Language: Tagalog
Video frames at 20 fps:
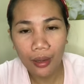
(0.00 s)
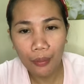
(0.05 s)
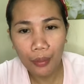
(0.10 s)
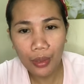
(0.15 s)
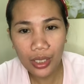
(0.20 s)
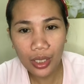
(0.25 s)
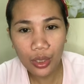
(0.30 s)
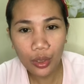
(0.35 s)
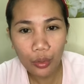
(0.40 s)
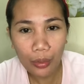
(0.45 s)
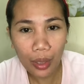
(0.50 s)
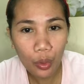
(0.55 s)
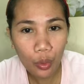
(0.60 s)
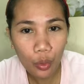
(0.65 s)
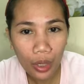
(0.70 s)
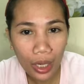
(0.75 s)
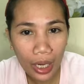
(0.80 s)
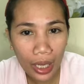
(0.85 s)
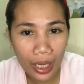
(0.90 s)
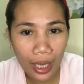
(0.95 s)
masyadong
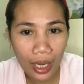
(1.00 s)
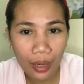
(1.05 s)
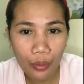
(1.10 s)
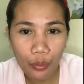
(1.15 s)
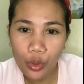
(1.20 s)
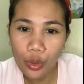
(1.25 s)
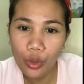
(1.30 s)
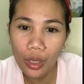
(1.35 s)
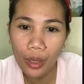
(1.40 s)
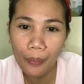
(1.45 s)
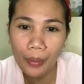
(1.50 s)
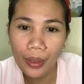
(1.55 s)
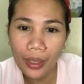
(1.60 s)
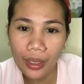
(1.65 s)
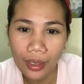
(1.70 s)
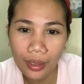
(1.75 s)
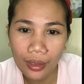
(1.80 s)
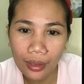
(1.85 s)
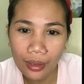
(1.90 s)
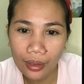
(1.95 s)
makulay, alam mo yung kapag
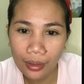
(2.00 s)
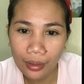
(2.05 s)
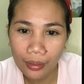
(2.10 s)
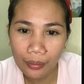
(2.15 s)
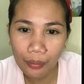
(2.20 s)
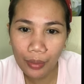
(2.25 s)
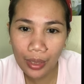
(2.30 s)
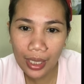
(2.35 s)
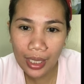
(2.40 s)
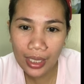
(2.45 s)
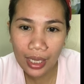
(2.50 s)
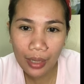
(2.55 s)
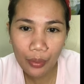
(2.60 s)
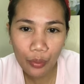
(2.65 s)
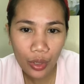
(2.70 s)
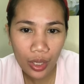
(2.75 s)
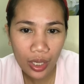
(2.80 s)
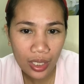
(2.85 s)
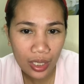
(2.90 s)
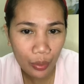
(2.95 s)
binasa mo
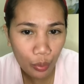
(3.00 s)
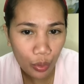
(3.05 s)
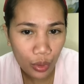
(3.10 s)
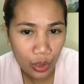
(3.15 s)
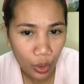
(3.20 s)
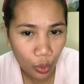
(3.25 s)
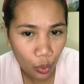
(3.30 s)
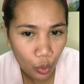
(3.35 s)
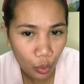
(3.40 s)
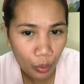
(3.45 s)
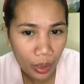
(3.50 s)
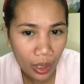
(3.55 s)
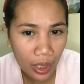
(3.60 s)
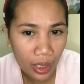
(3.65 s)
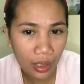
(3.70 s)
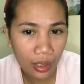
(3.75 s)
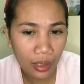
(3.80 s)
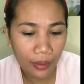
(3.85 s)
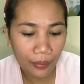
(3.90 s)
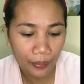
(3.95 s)
na yung sabon sa tubig
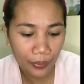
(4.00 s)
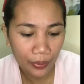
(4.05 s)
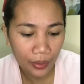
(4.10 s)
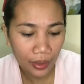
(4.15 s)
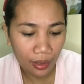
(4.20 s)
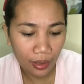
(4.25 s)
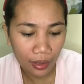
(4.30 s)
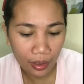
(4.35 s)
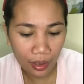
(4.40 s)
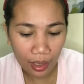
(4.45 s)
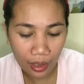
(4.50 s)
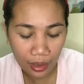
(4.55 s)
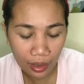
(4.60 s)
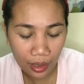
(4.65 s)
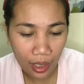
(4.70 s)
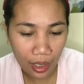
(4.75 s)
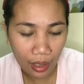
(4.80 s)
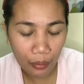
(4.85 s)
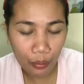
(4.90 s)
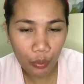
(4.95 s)
at
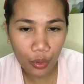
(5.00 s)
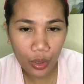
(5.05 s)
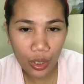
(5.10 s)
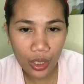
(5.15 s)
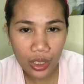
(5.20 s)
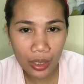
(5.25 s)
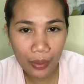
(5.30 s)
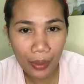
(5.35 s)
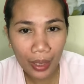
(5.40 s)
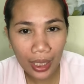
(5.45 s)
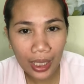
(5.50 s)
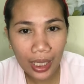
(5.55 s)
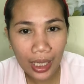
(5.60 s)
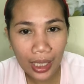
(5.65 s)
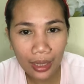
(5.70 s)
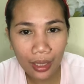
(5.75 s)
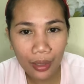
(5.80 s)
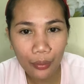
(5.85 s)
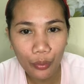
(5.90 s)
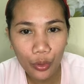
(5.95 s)
nirab mo na siya,
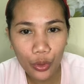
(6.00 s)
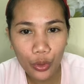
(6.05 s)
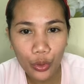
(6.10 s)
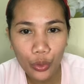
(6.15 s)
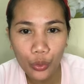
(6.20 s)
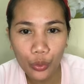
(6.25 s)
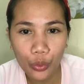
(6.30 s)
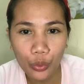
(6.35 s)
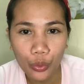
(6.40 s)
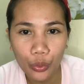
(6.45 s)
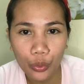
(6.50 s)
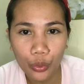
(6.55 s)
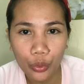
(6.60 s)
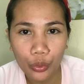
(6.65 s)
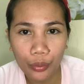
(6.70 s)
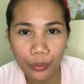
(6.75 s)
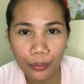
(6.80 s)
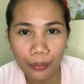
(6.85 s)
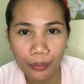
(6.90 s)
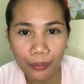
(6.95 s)
makikita mo yung
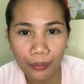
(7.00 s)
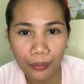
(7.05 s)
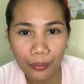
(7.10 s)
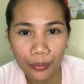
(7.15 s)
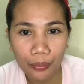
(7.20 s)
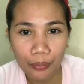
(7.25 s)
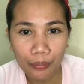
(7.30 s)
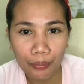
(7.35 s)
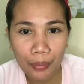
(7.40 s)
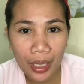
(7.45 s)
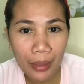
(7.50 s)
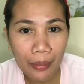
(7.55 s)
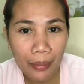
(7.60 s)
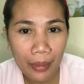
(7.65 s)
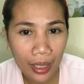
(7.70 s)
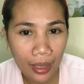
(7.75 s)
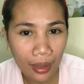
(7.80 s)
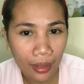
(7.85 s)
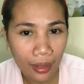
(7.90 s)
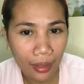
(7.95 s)

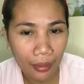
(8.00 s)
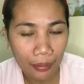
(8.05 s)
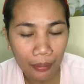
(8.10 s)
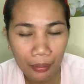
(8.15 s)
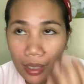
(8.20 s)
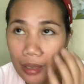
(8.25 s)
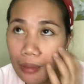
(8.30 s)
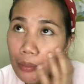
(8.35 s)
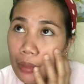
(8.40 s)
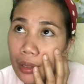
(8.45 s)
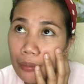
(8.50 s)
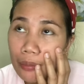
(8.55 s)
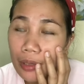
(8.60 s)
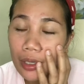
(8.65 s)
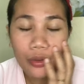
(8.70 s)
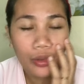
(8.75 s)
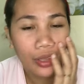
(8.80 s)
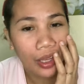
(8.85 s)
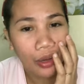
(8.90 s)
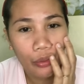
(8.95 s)
pigment, pigment ba
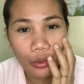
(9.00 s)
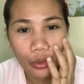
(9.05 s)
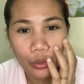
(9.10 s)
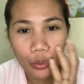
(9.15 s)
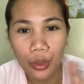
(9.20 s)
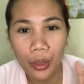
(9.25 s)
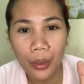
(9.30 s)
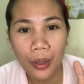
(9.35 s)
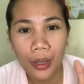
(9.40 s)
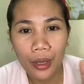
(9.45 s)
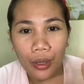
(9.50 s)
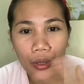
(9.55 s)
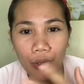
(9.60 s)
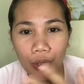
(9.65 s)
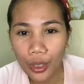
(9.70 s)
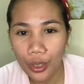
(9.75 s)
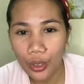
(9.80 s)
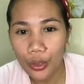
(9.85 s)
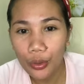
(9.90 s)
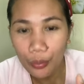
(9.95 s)
yung tawag doon?
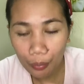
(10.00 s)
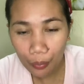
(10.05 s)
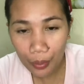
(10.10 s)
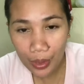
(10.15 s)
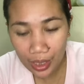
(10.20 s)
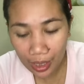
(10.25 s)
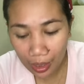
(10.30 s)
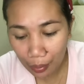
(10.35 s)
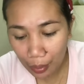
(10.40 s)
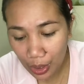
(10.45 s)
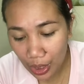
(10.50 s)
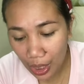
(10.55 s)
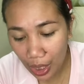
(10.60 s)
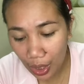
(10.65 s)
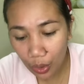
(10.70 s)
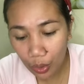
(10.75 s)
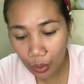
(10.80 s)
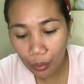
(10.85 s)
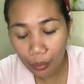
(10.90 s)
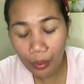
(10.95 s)
Basta
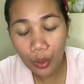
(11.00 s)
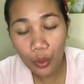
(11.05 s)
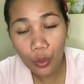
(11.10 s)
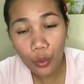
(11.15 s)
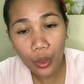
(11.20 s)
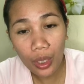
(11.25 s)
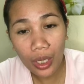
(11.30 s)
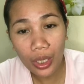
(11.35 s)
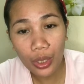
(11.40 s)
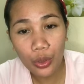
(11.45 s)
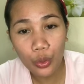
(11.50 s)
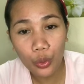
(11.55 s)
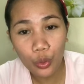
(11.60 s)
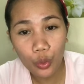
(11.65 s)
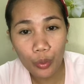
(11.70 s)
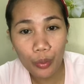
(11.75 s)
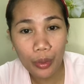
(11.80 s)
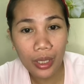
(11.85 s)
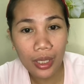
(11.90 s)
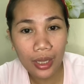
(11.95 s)
masyadong makulay yung
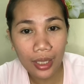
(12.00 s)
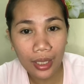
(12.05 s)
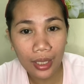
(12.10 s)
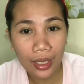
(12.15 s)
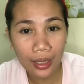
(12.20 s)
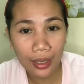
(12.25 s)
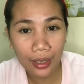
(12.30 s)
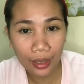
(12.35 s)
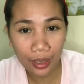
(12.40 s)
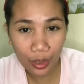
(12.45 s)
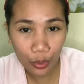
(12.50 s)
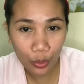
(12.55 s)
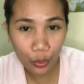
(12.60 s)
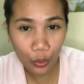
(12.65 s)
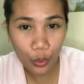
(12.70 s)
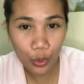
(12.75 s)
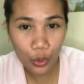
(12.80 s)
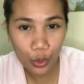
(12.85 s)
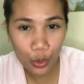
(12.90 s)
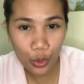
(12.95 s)
tubig na
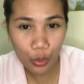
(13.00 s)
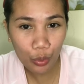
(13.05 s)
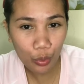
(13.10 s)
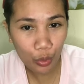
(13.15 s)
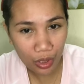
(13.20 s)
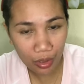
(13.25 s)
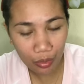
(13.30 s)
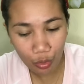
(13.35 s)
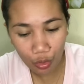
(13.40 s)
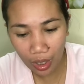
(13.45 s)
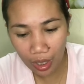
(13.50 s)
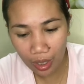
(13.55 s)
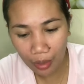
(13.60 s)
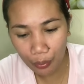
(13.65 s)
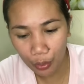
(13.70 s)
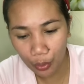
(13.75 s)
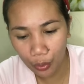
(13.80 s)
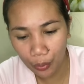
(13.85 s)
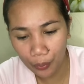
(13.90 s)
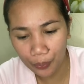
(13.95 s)
kinukuskus mo sa mukha
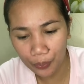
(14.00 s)
mo.